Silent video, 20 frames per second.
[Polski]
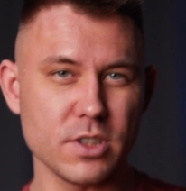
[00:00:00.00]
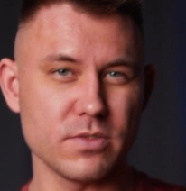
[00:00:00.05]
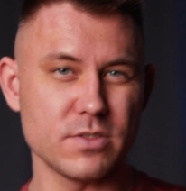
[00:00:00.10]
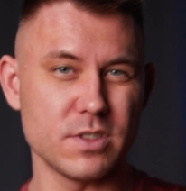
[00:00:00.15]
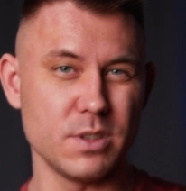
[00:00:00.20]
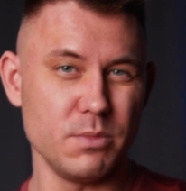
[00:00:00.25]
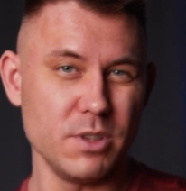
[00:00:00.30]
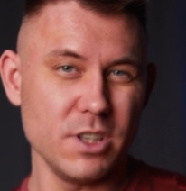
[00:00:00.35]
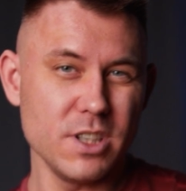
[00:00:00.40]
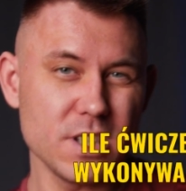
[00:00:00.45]
się w
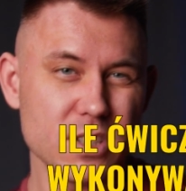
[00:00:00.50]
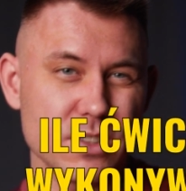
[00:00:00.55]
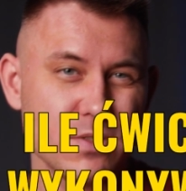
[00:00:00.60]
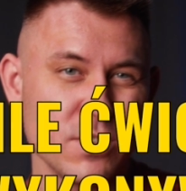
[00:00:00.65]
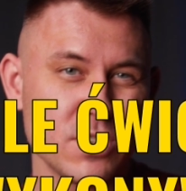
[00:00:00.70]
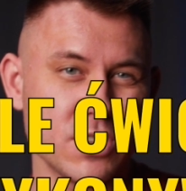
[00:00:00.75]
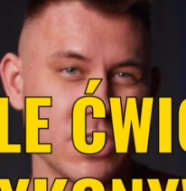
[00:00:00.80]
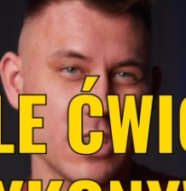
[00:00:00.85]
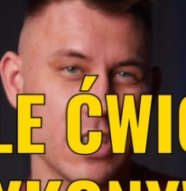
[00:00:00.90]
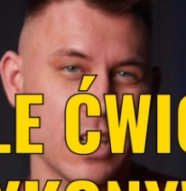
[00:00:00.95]
tym, ile
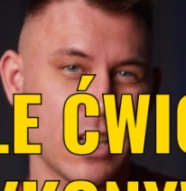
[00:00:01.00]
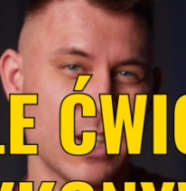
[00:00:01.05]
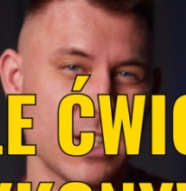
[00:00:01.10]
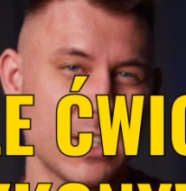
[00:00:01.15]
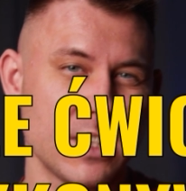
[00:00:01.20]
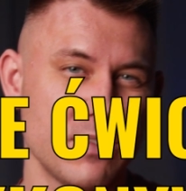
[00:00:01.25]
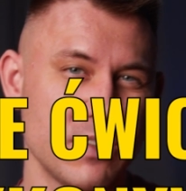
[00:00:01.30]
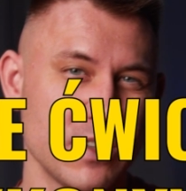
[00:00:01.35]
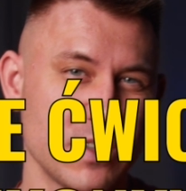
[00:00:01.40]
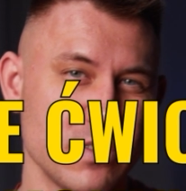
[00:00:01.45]
ćwiczeń na
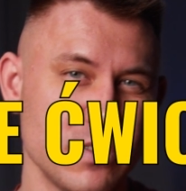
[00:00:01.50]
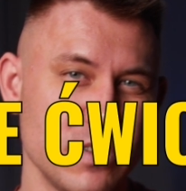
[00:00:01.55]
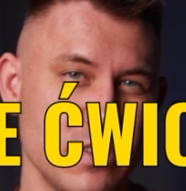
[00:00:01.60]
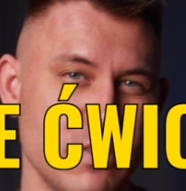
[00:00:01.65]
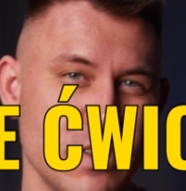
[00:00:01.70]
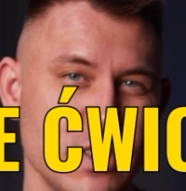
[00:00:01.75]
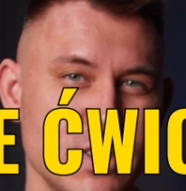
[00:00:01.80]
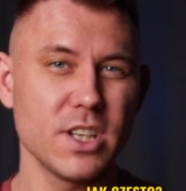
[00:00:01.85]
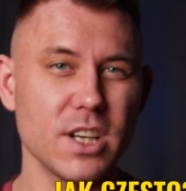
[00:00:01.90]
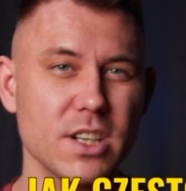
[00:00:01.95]
klatę
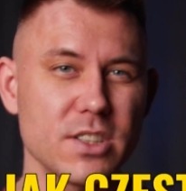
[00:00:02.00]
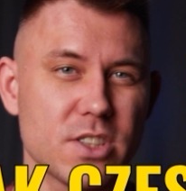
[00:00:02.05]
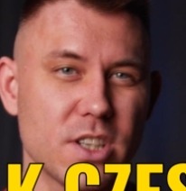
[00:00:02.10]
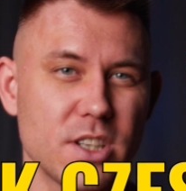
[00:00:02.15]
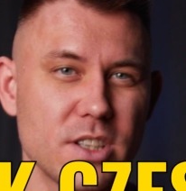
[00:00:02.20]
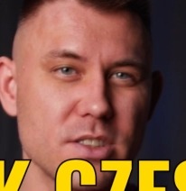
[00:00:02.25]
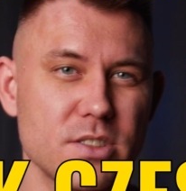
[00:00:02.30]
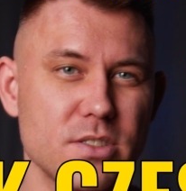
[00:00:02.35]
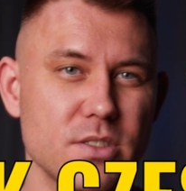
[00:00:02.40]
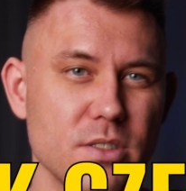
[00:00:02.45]
wykonywać, jak
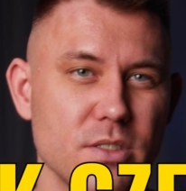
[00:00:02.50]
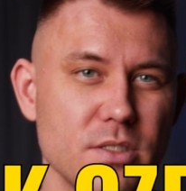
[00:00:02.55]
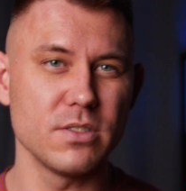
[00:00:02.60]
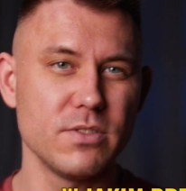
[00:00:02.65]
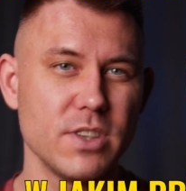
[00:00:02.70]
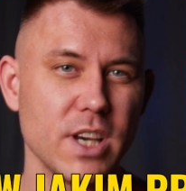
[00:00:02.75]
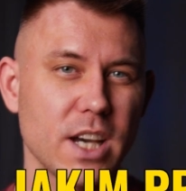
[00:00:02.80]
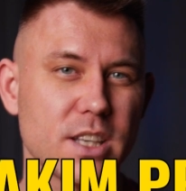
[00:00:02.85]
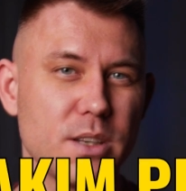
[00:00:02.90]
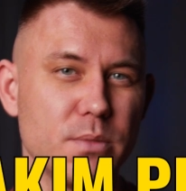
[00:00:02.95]
często i
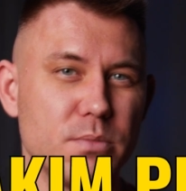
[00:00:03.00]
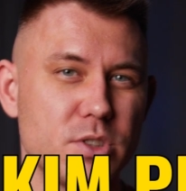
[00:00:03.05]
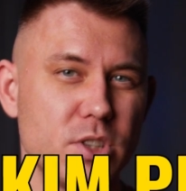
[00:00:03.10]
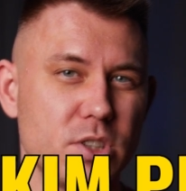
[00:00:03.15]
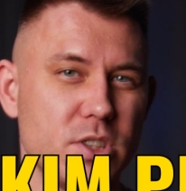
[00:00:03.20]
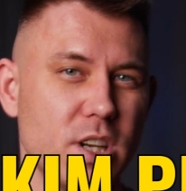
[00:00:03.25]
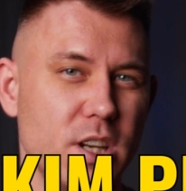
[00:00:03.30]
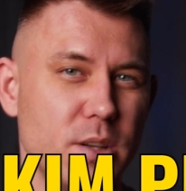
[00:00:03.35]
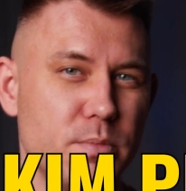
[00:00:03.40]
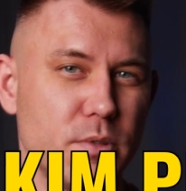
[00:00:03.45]
w jakim
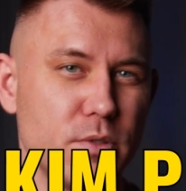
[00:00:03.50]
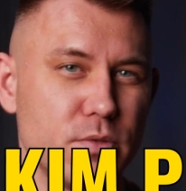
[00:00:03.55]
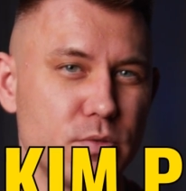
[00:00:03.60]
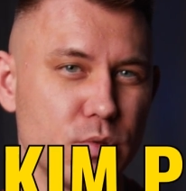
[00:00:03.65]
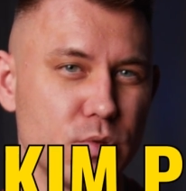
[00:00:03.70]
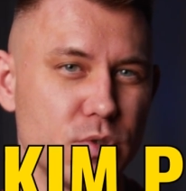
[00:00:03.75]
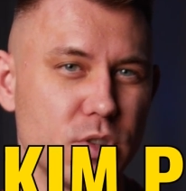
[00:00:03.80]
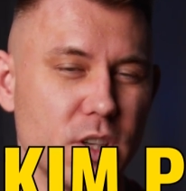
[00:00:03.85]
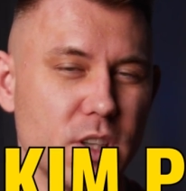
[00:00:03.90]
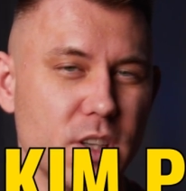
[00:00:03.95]
przedziale
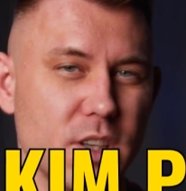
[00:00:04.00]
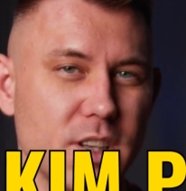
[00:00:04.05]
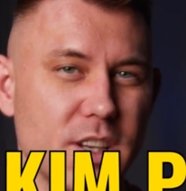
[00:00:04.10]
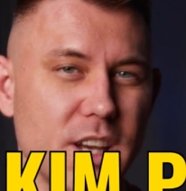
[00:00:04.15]
powtórzeń,